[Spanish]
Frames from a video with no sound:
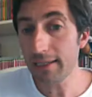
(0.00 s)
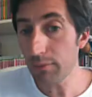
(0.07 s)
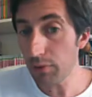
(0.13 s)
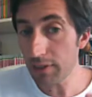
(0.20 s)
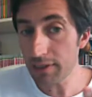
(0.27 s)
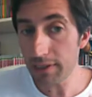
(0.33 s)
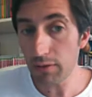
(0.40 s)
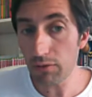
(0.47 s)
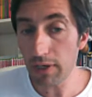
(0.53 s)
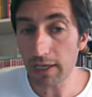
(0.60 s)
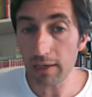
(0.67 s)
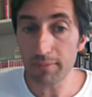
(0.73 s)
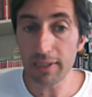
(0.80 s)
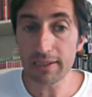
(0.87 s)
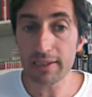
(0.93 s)
te voy a enseñar una
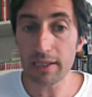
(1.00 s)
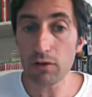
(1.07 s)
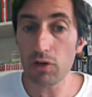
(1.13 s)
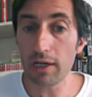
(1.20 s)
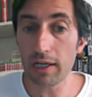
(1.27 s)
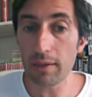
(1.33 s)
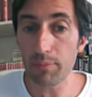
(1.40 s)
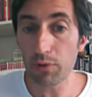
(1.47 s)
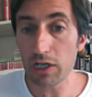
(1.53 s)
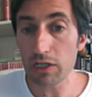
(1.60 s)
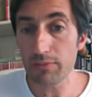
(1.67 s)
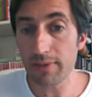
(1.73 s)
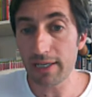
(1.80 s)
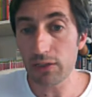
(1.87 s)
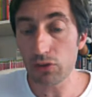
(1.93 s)
herramienta con la que
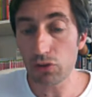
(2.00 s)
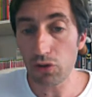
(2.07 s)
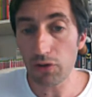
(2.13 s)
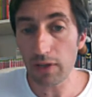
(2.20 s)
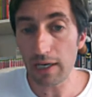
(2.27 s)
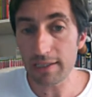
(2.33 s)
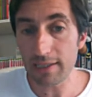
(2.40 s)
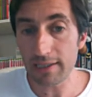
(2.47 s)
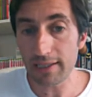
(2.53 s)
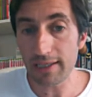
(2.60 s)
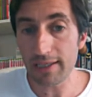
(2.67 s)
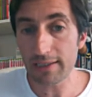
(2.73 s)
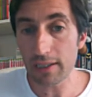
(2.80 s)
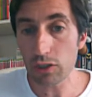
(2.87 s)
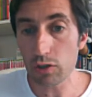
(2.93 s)
podrás ver todas las
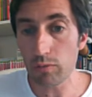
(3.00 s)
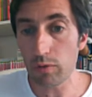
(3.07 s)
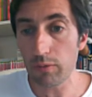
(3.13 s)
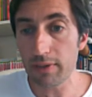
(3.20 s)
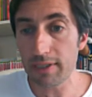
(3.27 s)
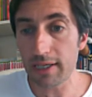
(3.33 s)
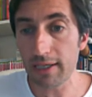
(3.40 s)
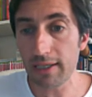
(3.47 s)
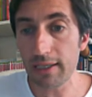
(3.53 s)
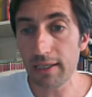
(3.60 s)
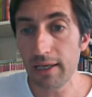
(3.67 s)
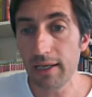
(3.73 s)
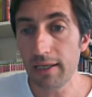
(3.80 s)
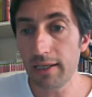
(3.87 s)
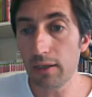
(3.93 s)
etiquetas como ves
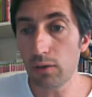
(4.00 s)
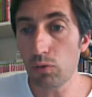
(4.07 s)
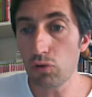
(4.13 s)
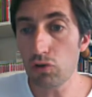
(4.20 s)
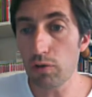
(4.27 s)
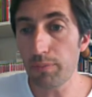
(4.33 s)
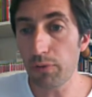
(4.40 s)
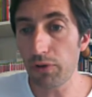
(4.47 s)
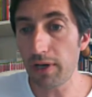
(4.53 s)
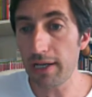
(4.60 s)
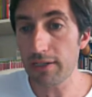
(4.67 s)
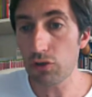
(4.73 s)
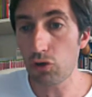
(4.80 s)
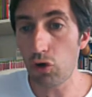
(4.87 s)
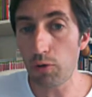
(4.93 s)
aquí, incluso
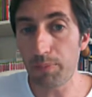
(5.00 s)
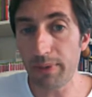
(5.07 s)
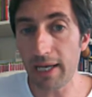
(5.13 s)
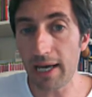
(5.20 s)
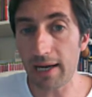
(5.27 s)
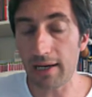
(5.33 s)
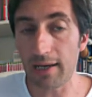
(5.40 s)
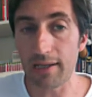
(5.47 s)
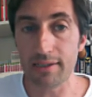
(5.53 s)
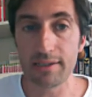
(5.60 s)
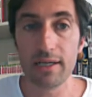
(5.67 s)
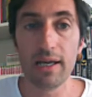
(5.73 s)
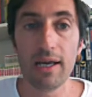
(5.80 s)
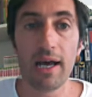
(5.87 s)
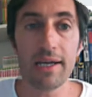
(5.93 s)
podrás
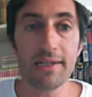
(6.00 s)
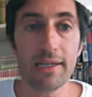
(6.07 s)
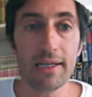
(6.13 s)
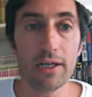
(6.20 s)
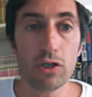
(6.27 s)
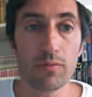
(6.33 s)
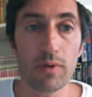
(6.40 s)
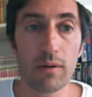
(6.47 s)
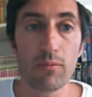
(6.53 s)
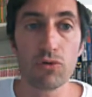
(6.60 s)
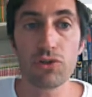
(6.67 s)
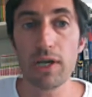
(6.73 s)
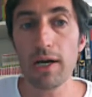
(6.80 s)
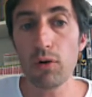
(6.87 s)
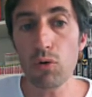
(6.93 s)
copiarlas. Así que nos
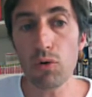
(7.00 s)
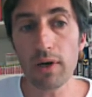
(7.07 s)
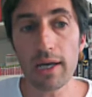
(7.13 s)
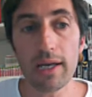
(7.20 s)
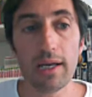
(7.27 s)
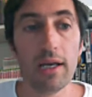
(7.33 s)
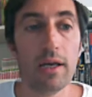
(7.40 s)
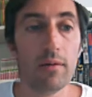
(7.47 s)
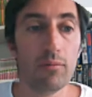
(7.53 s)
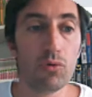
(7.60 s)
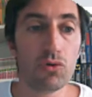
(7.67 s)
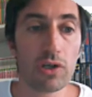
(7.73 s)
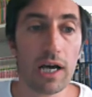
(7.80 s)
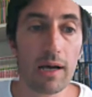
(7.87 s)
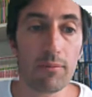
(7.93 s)
vamos a Google,
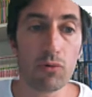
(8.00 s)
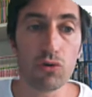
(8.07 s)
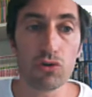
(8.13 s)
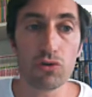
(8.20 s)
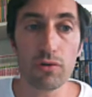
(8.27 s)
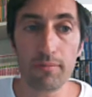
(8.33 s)
buscamos